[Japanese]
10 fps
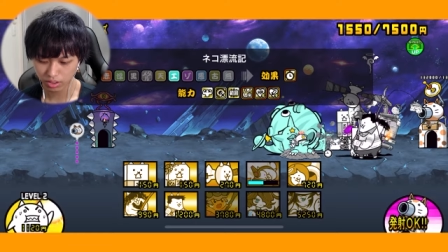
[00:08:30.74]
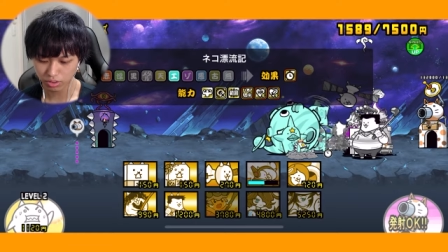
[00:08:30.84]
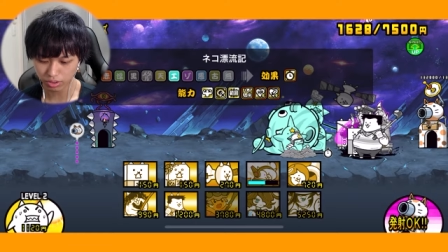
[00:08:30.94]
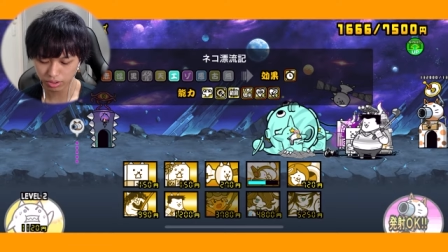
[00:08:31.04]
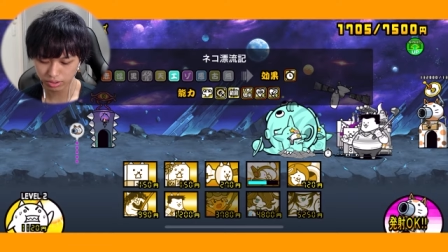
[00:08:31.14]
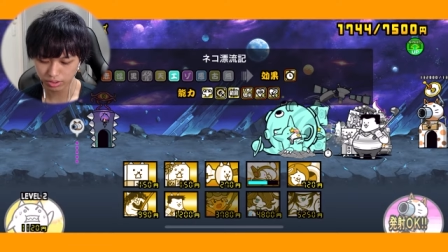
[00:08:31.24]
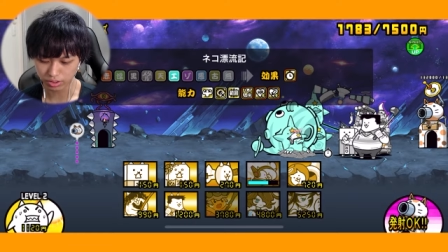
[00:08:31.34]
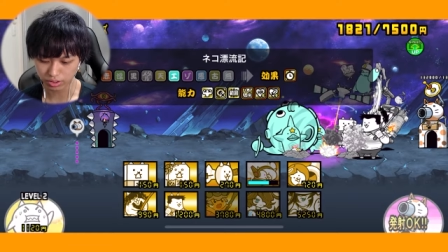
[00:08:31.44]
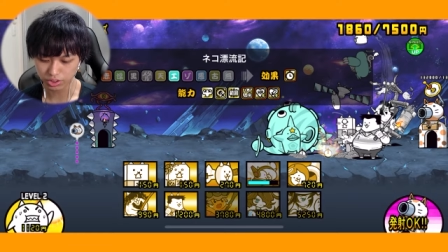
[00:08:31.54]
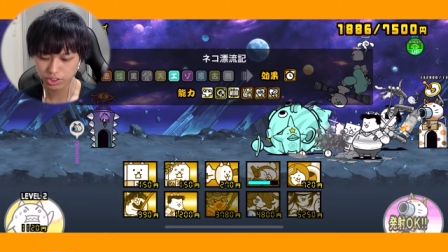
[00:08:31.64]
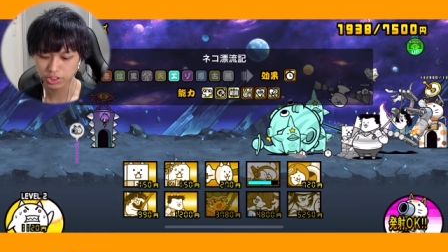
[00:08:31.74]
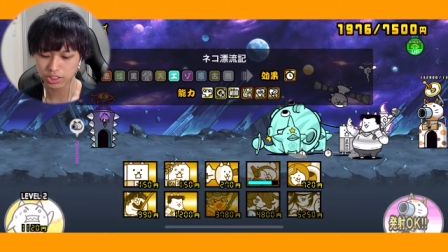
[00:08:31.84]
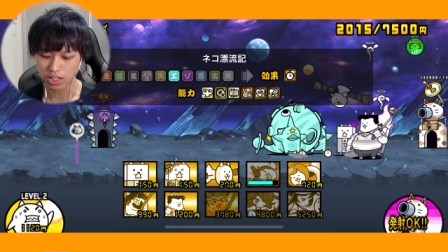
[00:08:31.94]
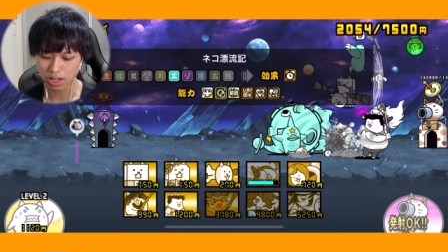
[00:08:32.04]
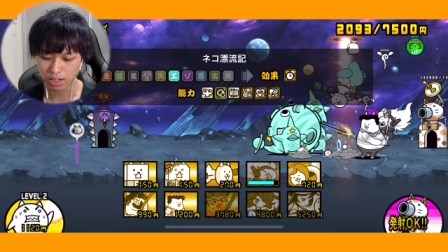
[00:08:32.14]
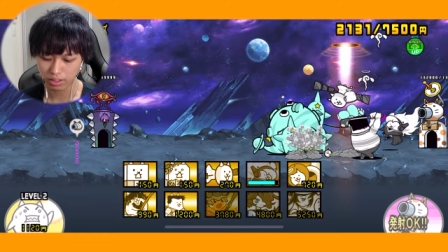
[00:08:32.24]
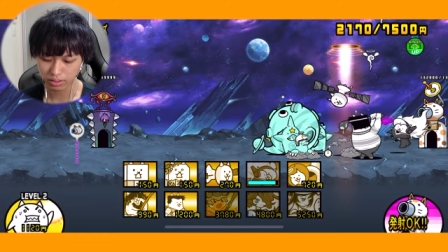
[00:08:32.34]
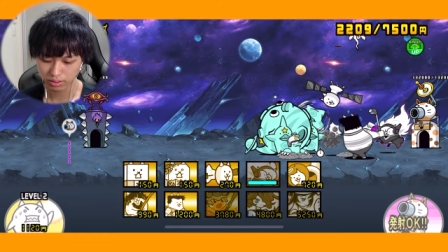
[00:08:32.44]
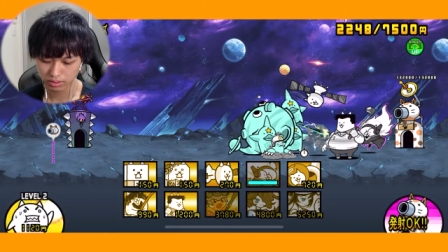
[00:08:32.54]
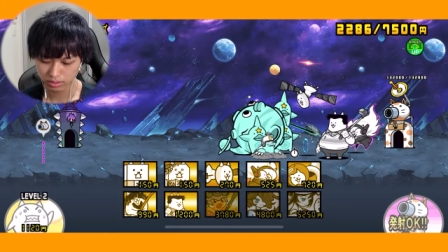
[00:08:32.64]
ゴルフのおっちゃん。
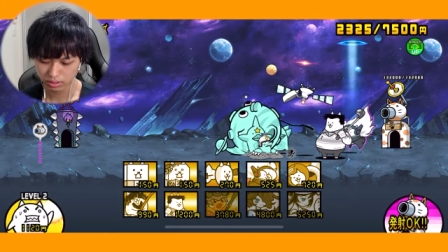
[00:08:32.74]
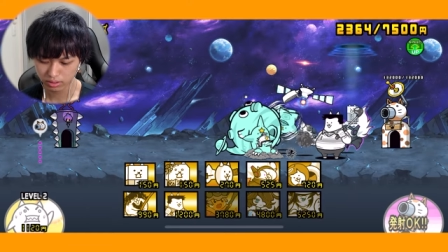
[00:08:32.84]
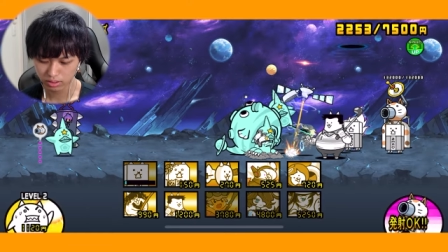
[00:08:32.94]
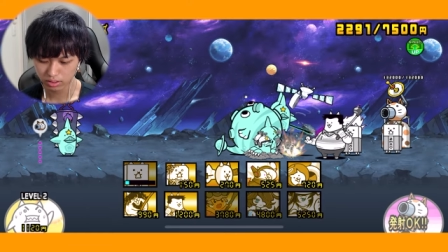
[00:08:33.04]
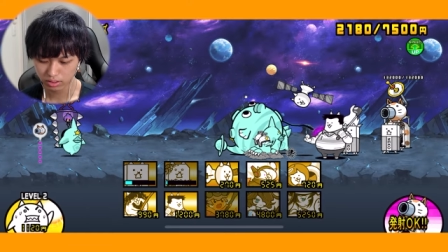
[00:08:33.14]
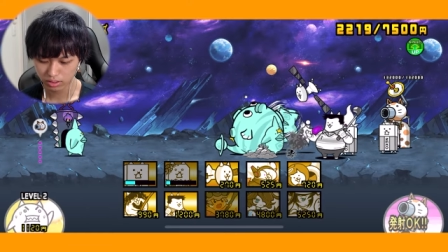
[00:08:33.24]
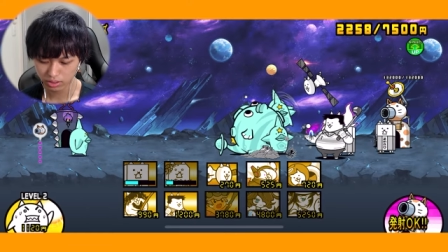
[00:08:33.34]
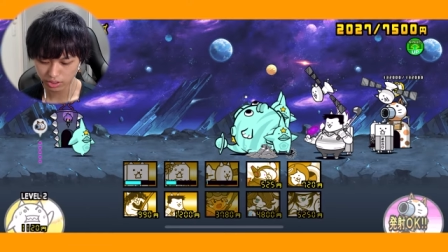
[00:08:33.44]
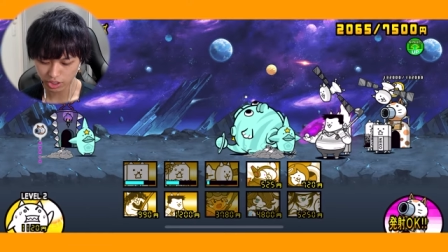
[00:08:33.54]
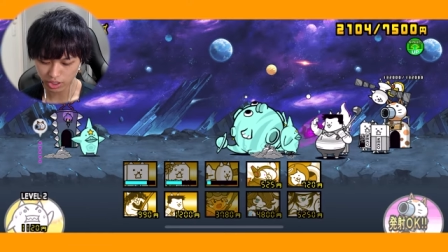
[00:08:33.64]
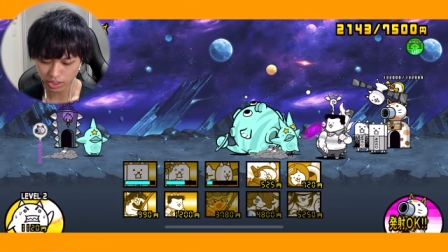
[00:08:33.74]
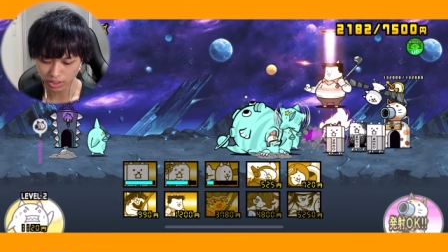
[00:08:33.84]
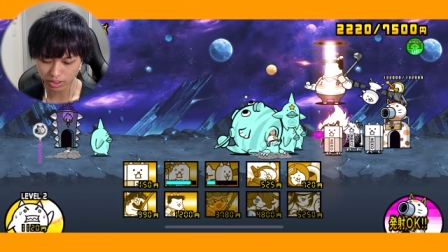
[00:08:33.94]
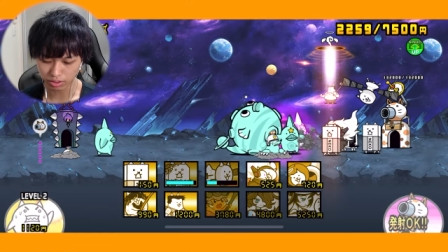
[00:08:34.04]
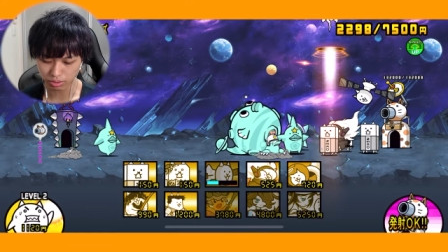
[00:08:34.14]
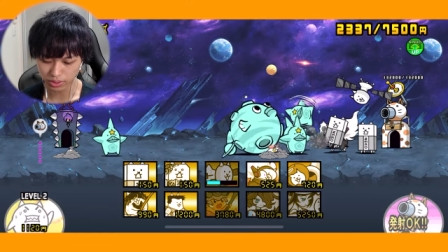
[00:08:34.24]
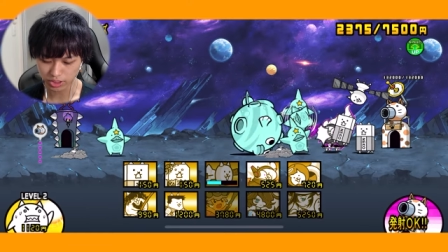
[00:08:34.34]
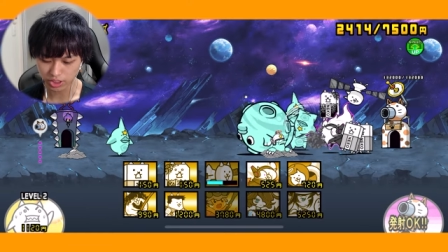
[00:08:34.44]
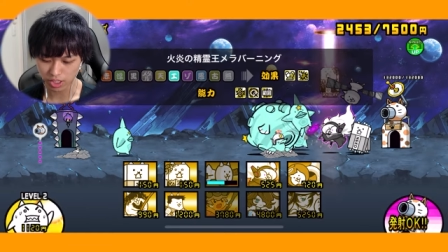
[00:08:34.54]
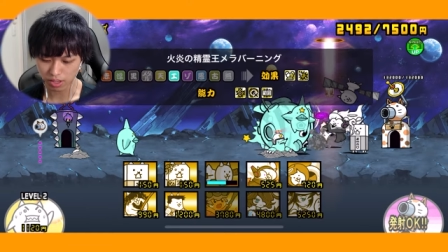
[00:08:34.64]
イカダのおば
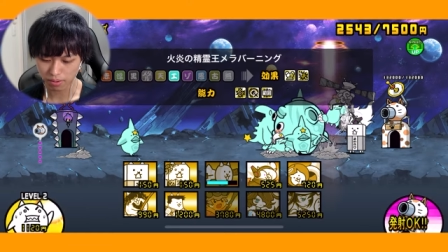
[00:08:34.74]
ちゃん。あ、